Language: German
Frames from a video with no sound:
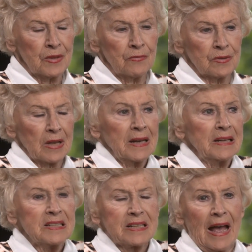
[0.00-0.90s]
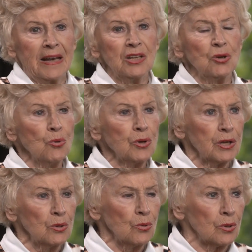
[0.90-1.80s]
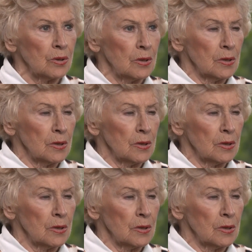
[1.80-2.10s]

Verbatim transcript: die, denen ist keine jung genug.